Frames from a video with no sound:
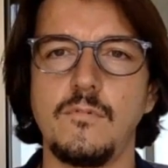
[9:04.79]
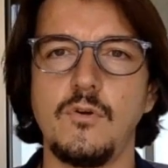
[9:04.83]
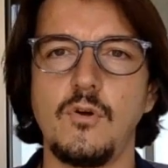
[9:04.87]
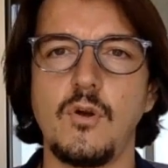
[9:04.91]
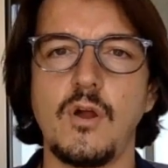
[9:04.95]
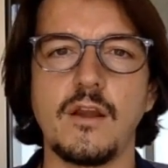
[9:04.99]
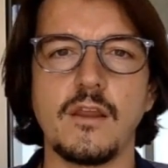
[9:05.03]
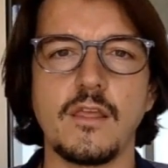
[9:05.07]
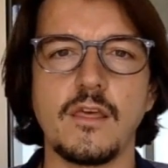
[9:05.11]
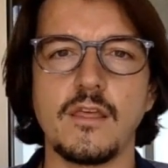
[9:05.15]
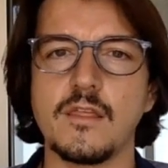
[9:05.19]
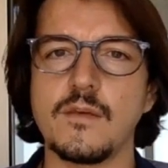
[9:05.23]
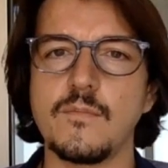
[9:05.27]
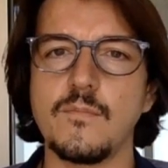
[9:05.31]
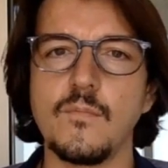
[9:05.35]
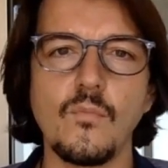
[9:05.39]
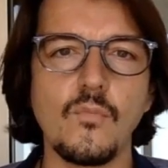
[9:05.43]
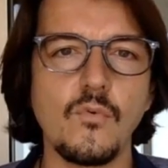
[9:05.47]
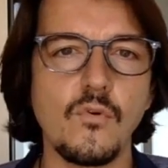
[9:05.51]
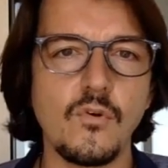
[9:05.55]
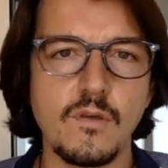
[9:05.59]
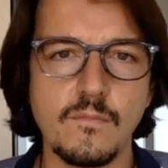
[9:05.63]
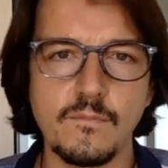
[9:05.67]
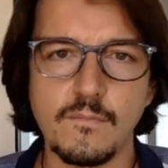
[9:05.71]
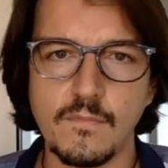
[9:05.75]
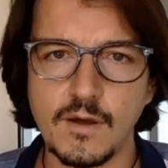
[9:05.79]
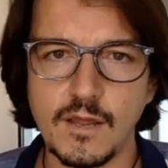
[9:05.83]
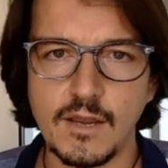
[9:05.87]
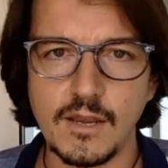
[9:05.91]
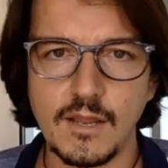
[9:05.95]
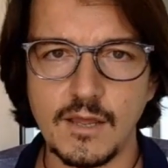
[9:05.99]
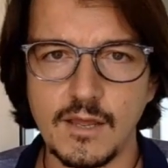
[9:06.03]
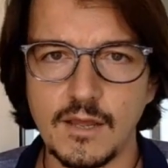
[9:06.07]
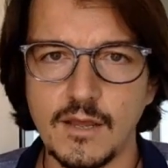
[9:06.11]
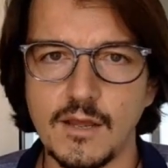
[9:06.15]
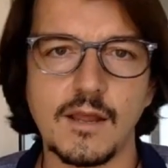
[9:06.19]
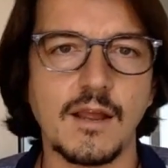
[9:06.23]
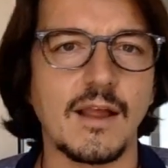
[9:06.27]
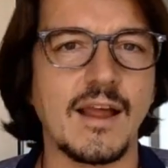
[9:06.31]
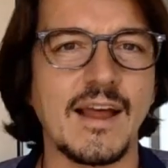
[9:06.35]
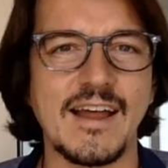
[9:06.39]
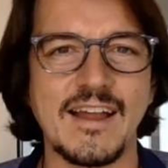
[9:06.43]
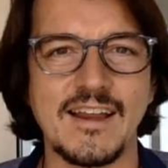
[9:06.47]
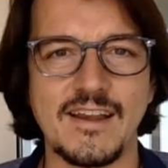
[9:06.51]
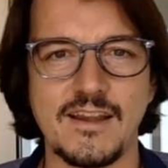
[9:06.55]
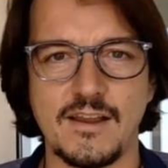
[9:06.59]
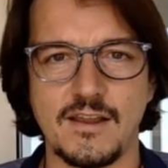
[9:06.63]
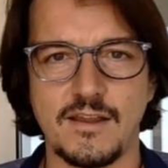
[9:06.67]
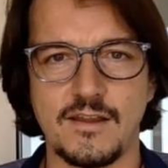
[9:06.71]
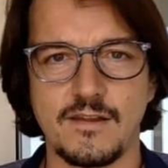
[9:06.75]
lo haría de muy mala
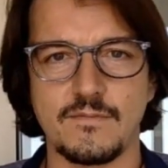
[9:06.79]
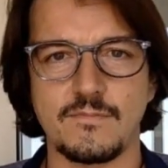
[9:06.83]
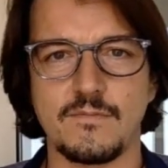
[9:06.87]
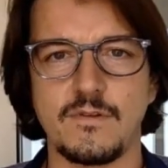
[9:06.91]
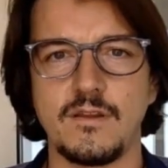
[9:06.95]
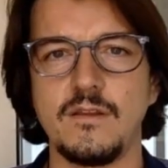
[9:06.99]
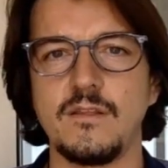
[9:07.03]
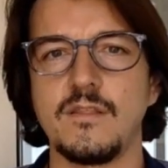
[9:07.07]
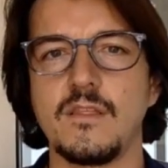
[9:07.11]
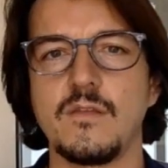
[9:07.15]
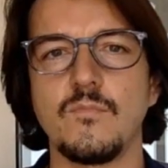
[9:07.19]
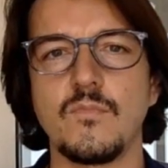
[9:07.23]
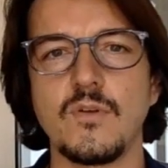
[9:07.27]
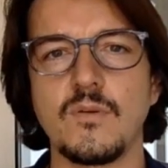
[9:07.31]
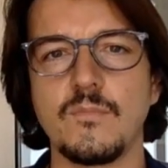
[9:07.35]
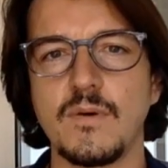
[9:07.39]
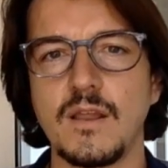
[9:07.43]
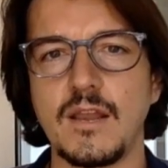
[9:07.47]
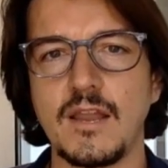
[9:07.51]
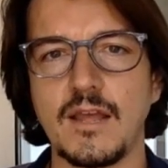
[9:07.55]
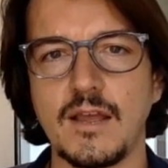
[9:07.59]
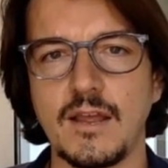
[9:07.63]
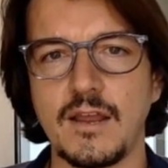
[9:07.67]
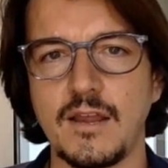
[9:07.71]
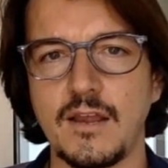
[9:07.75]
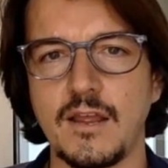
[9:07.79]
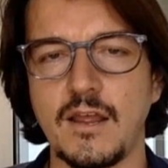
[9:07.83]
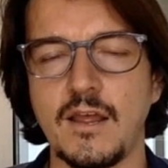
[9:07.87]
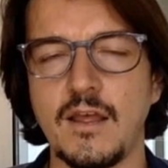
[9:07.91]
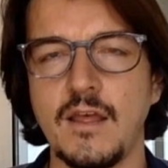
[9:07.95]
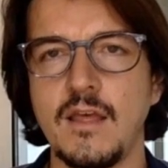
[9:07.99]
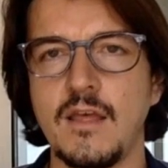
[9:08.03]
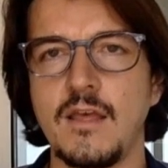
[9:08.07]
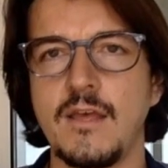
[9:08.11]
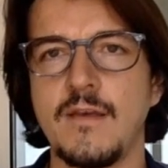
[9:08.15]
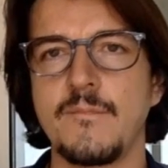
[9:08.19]
gana, ¿vale? De muy mala gana.